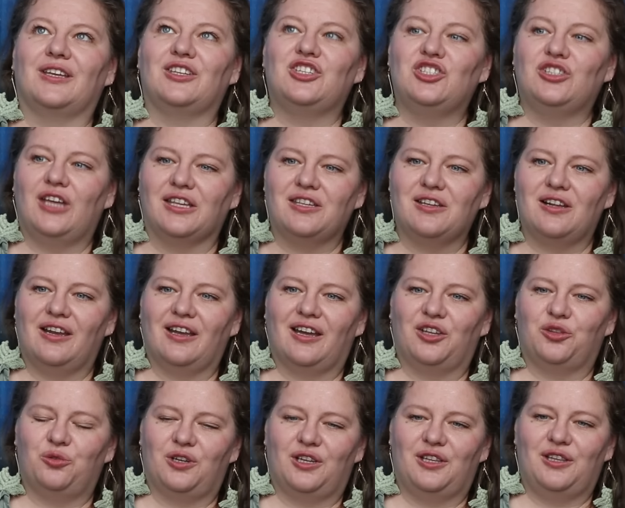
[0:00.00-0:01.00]
читателей,
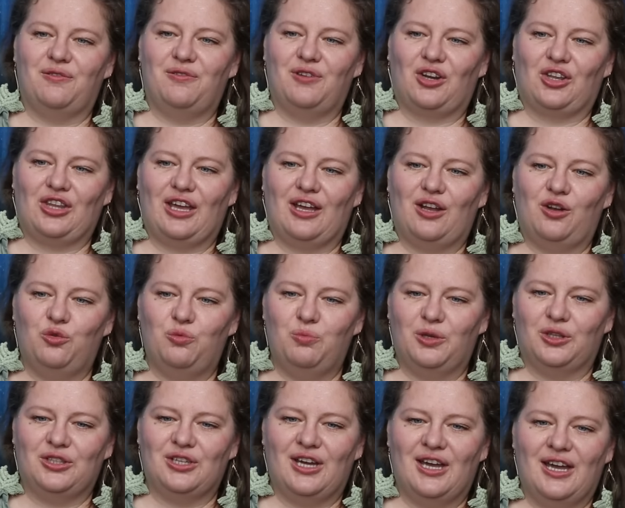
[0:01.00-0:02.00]
которые, наверное,
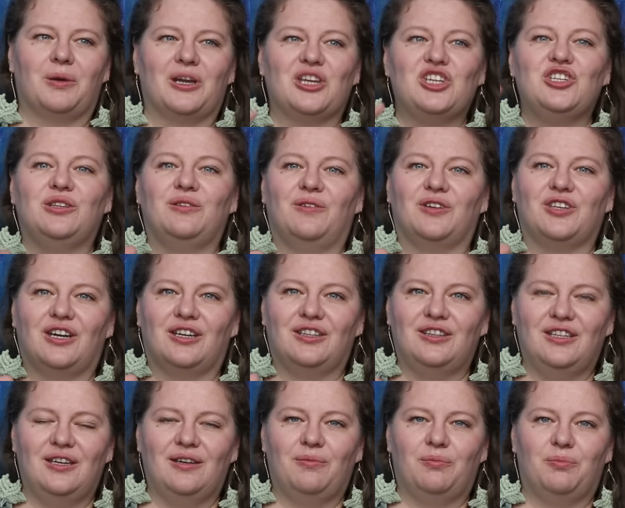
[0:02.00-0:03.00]
любят просчитывать
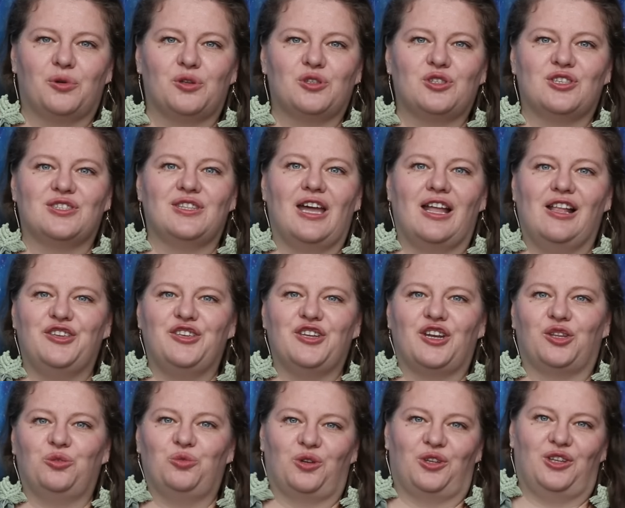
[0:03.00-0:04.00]
ходы, просто зная
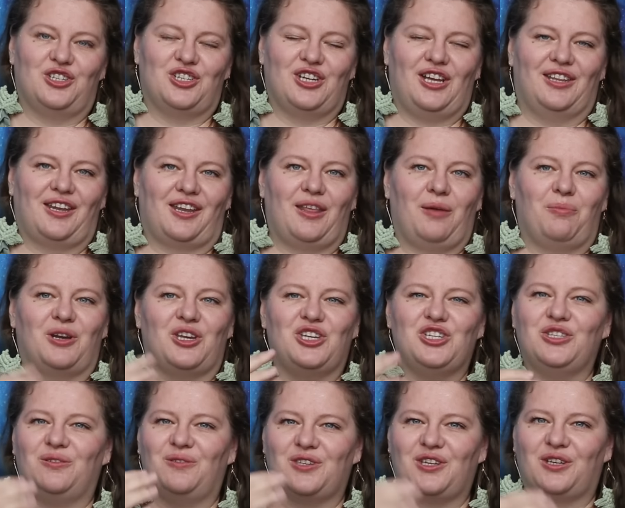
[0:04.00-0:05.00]
литературный жанр, да,
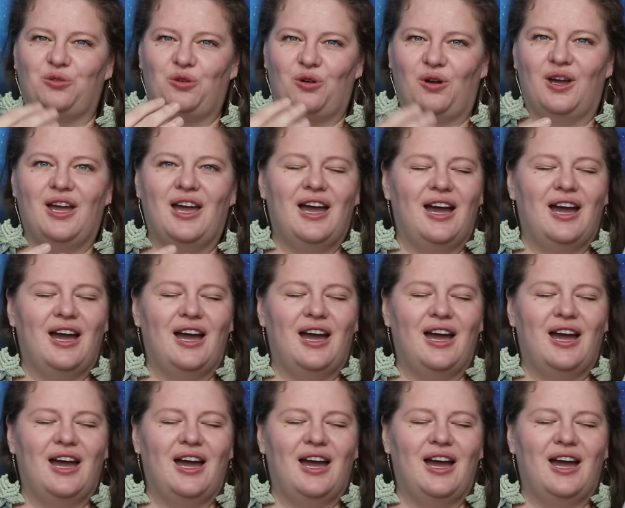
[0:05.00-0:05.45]
просчитывать, кто